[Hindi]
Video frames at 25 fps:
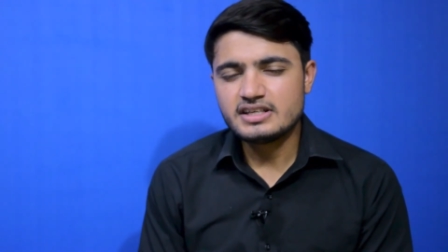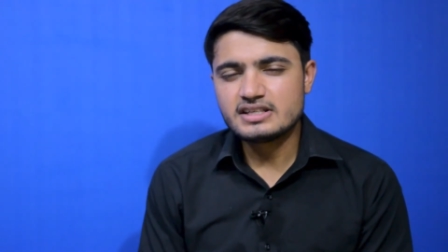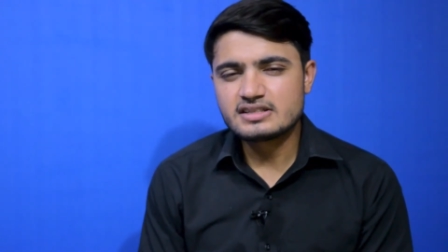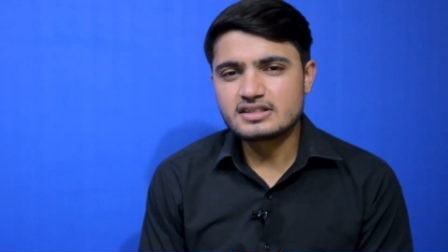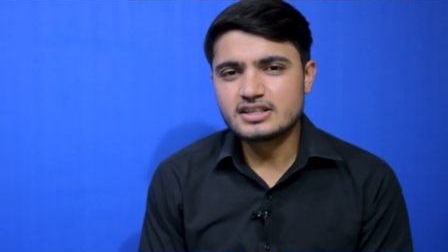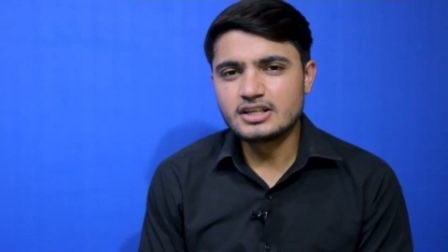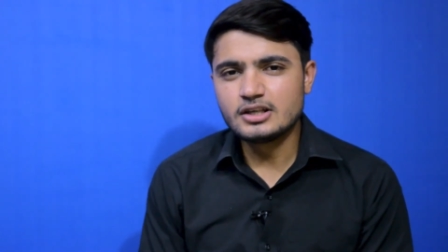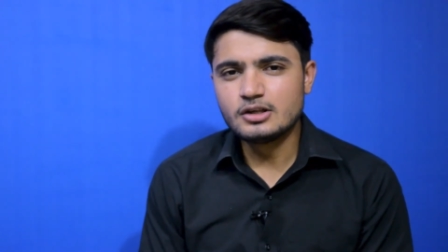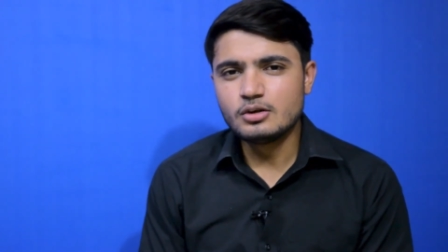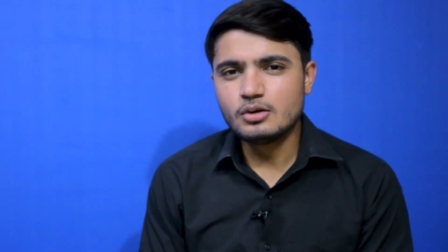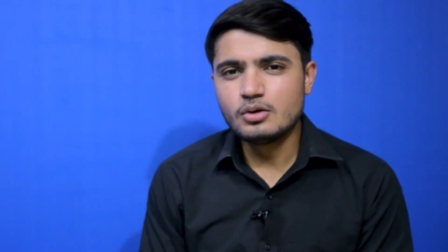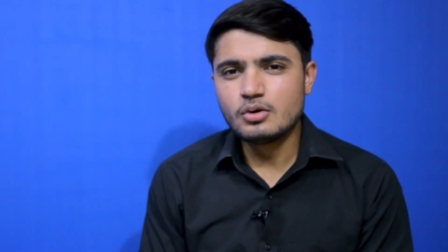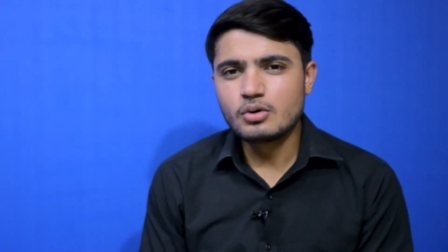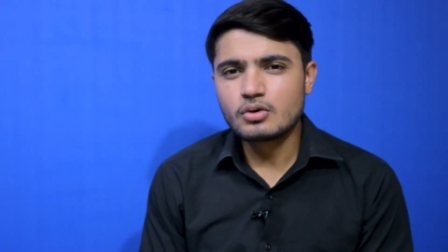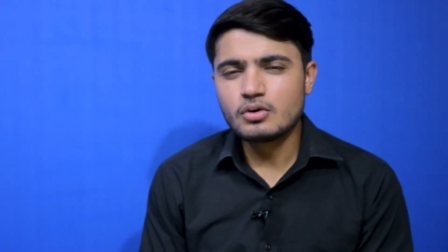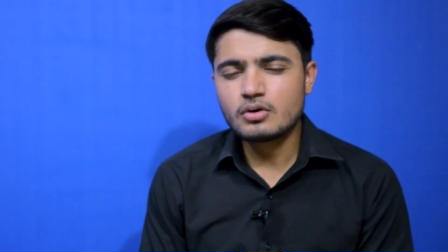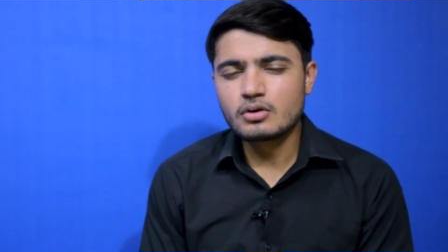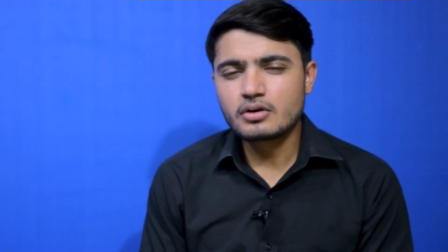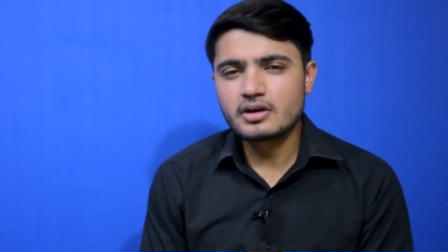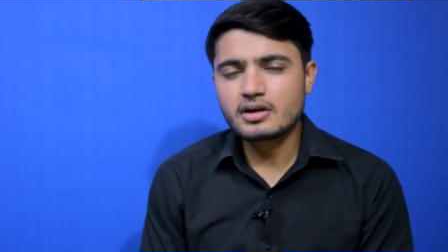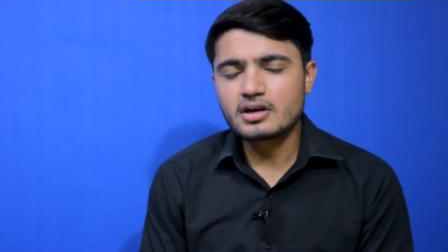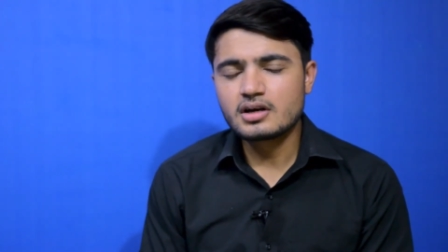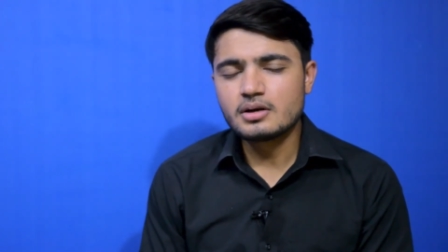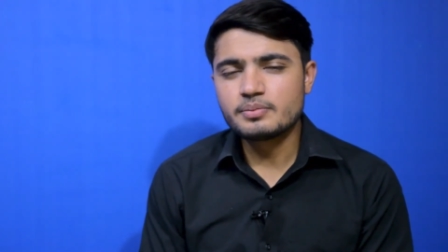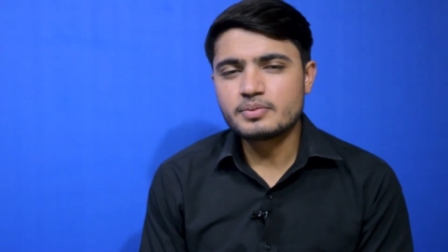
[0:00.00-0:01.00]
इसने लोगों
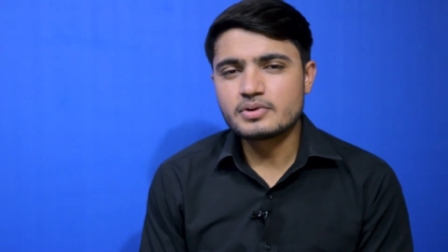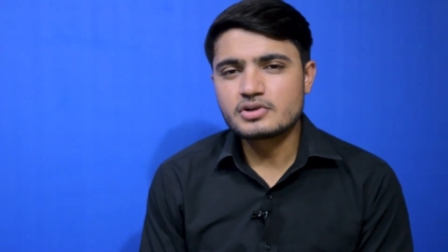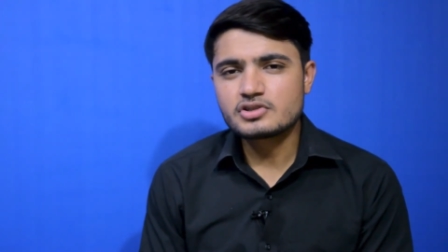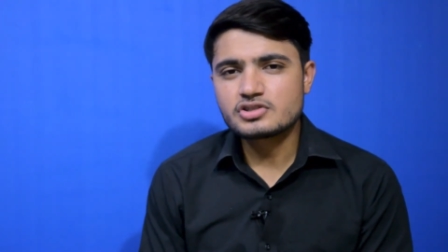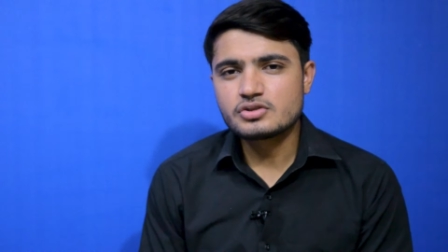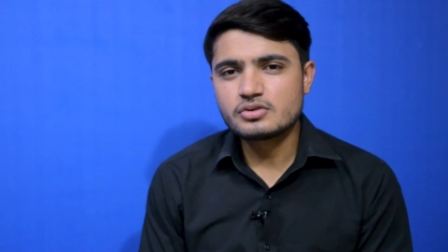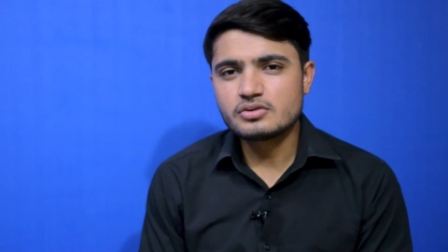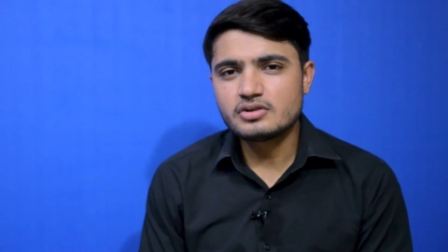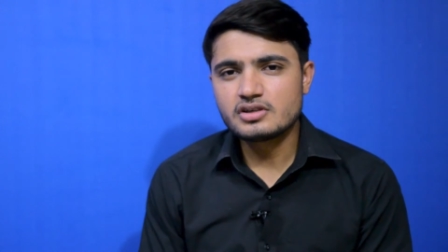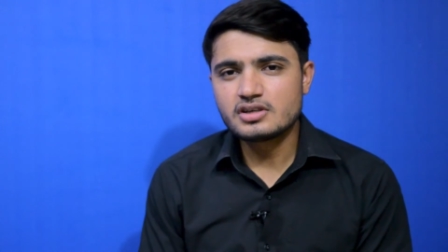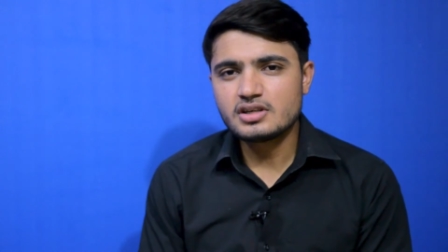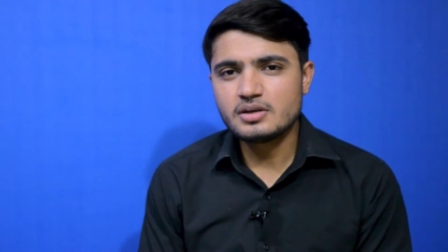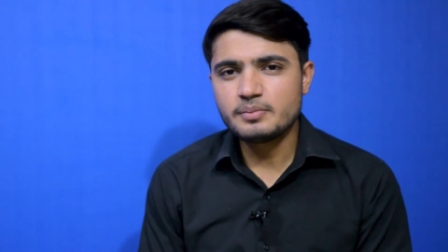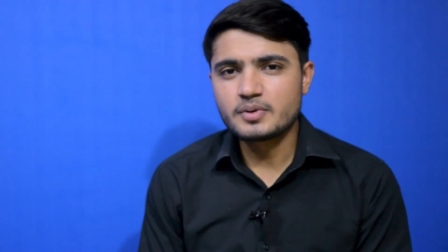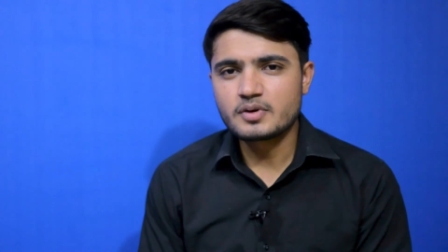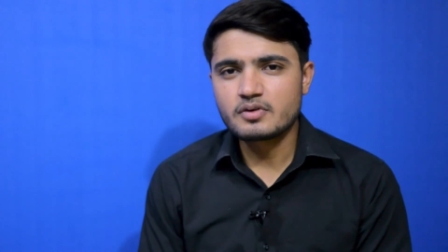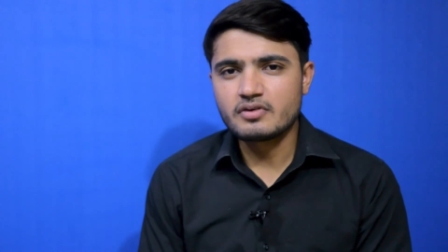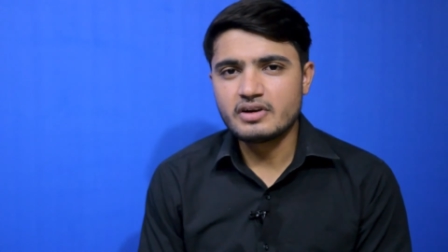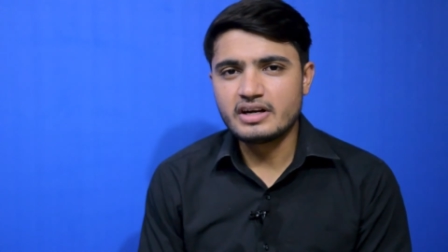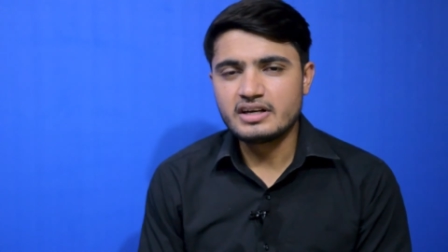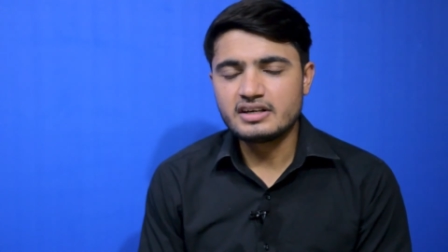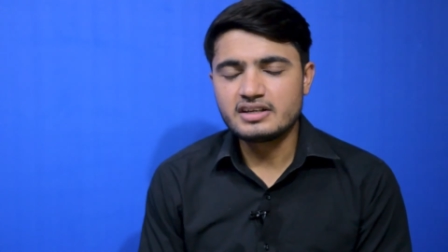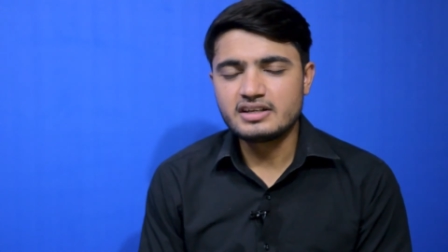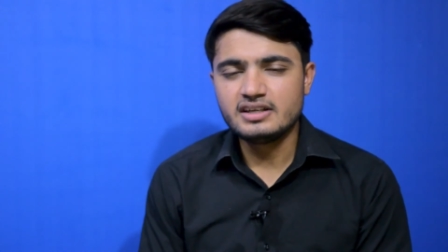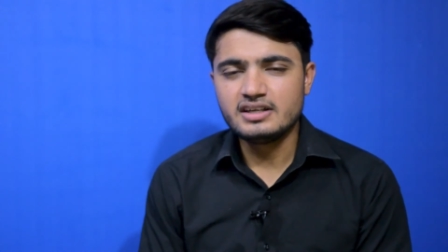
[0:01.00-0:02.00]
को एक अपॉर्चुनिटी
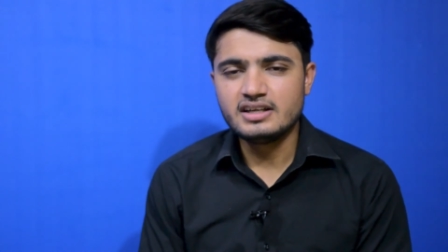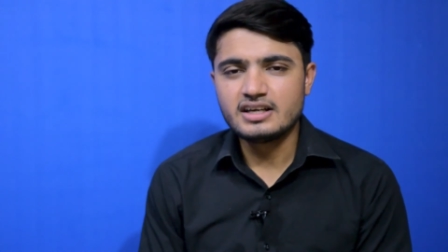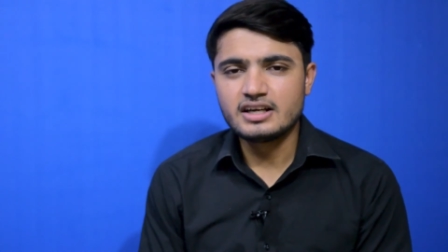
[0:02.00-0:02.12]
प्रोवाइड की